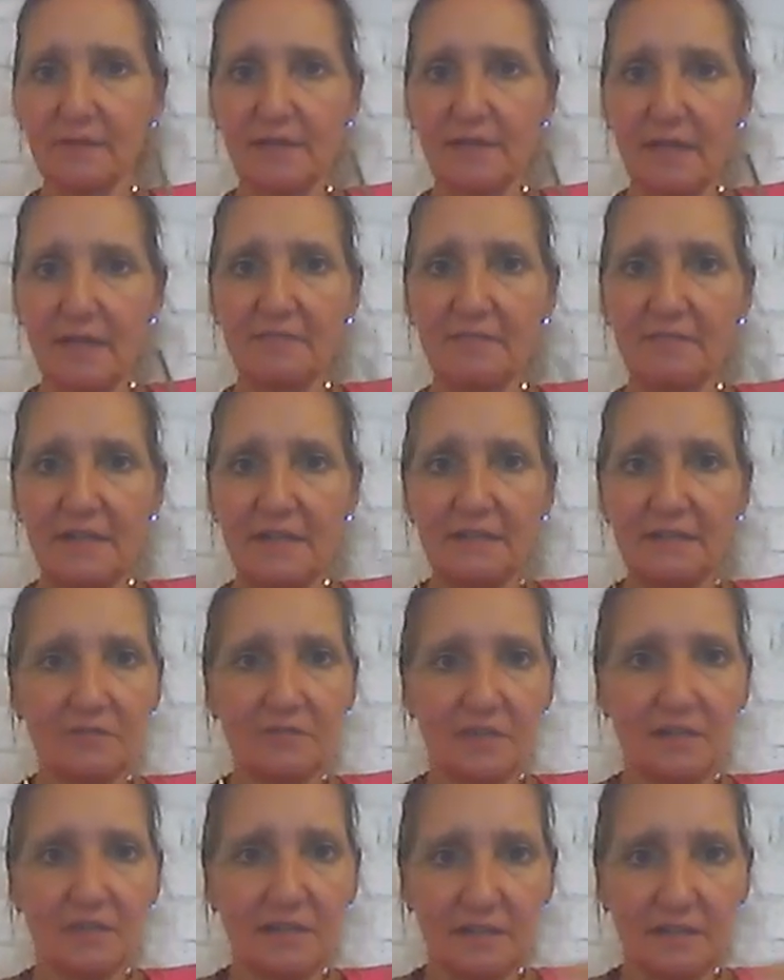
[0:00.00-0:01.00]
Der weht
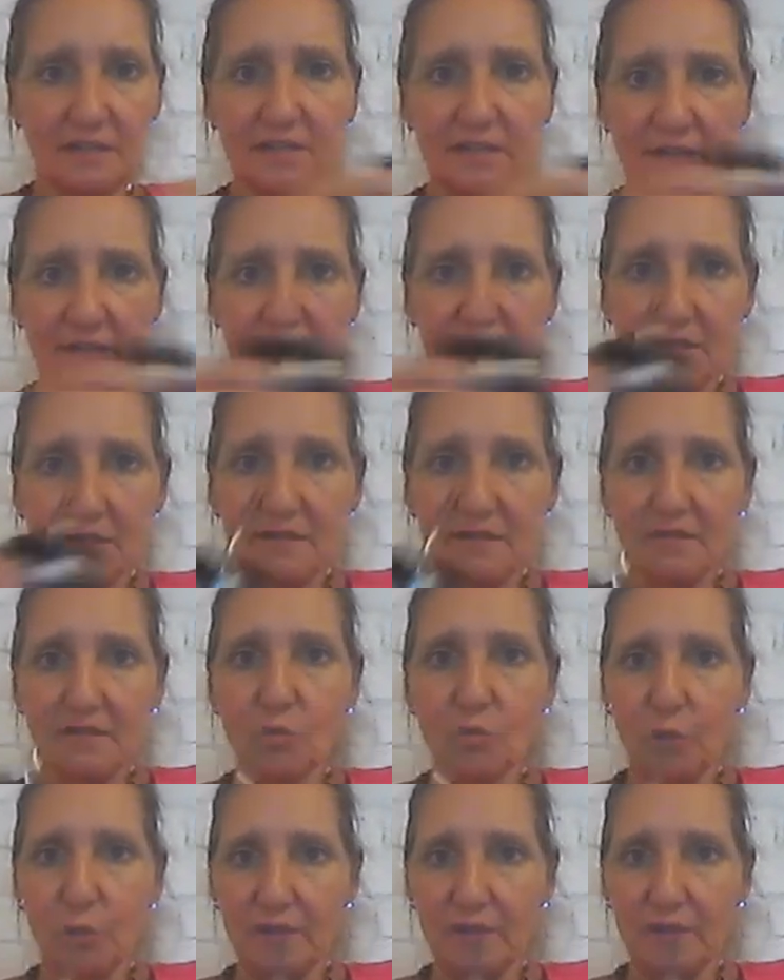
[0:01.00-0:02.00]
wirklich
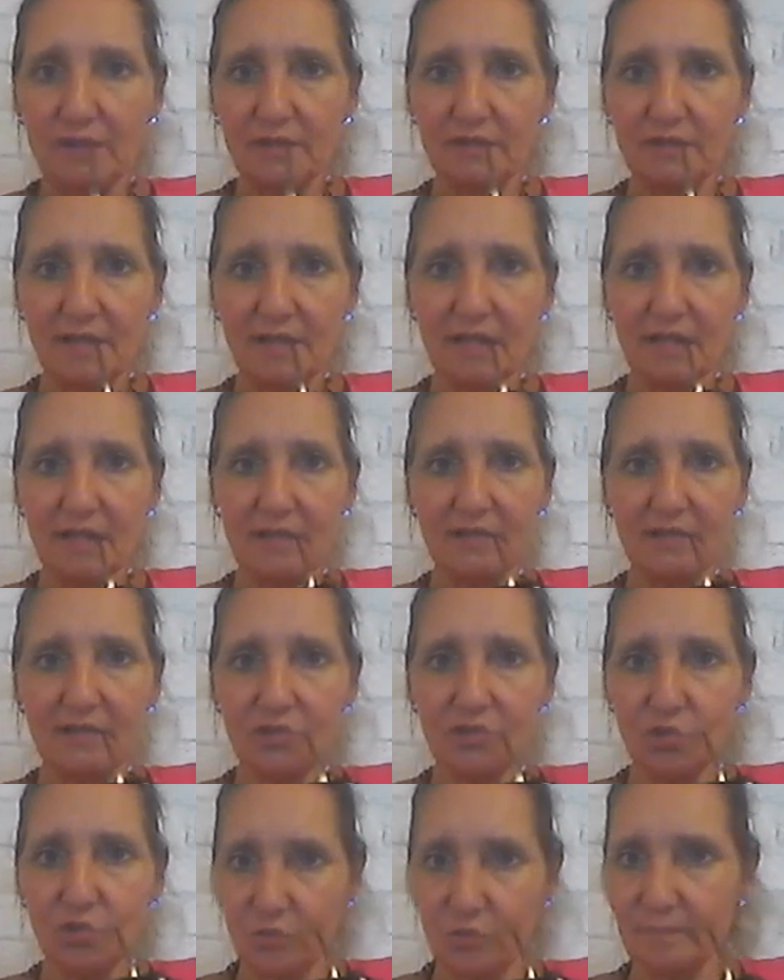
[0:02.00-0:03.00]
durch. Der ist
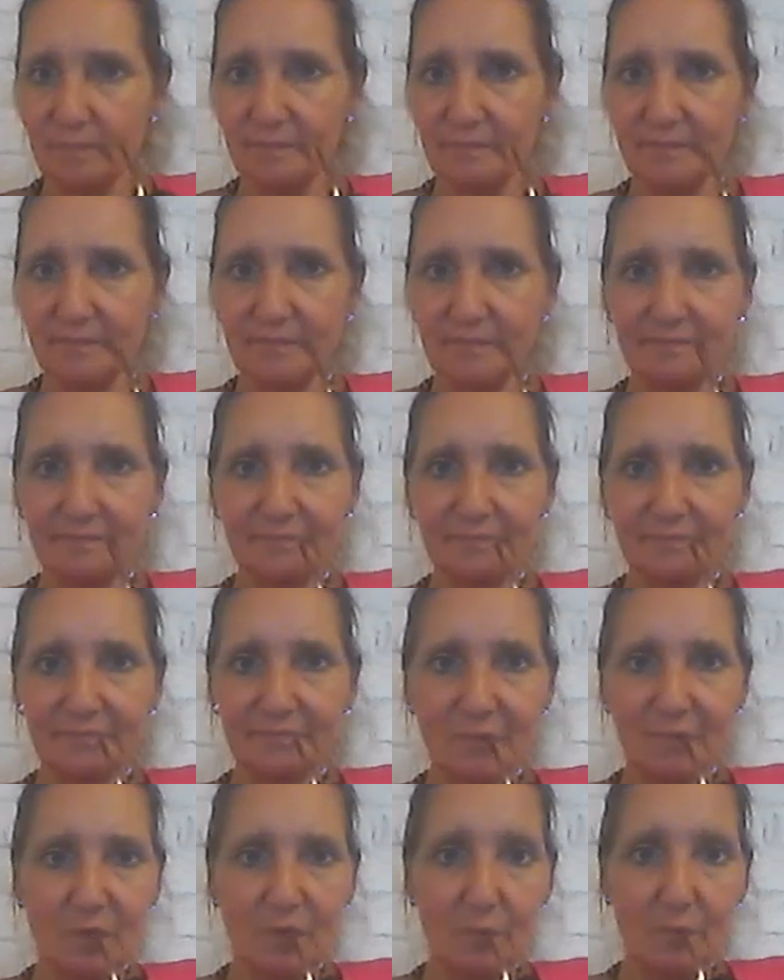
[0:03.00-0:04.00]
schon
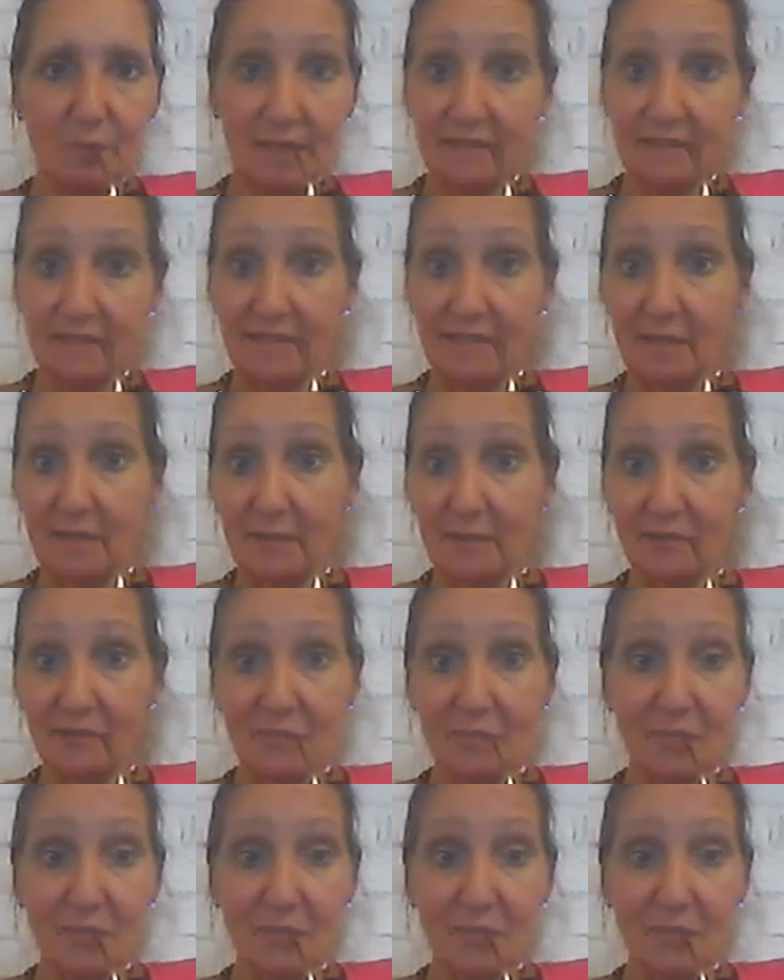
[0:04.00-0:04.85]
Basisarbeit.